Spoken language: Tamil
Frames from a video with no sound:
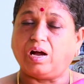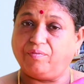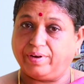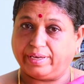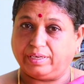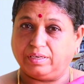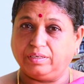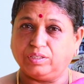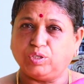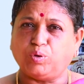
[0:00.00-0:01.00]

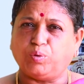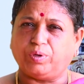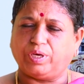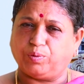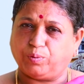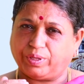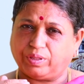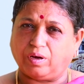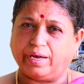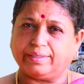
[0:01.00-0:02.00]
அவ்வகையில் ஒரு
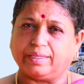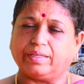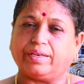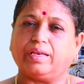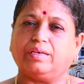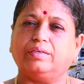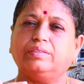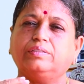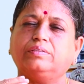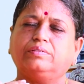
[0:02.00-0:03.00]
தாய் தந்தையின்
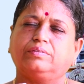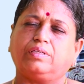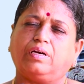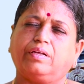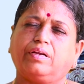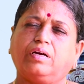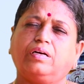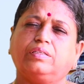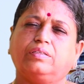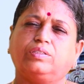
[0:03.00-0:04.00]

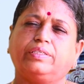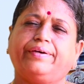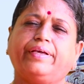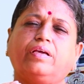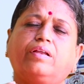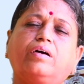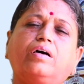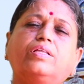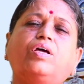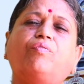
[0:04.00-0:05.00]
தளராத
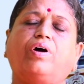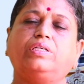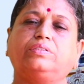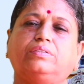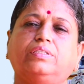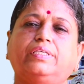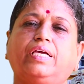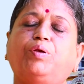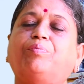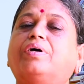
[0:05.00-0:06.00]
இடையராத வாழ்த்து
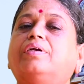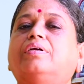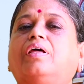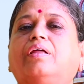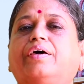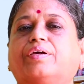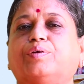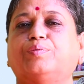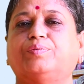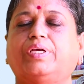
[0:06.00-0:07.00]
என் மகன் நல்லா
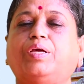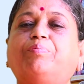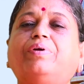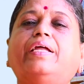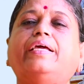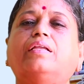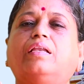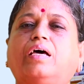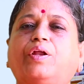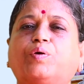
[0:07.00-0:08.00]
இருக்கணும் என் பிள்ளை
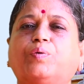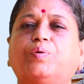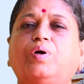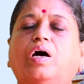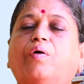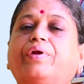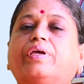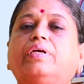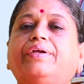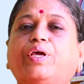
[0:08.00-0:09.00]
நல்லா இருக்கணும்
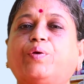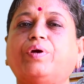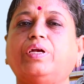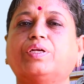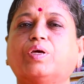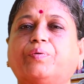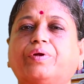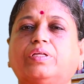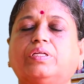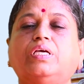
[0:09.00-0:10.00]
அவனுக்கு இடையூறுகள்
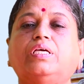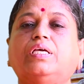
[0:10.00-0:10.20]
இருக்கக்கூடாது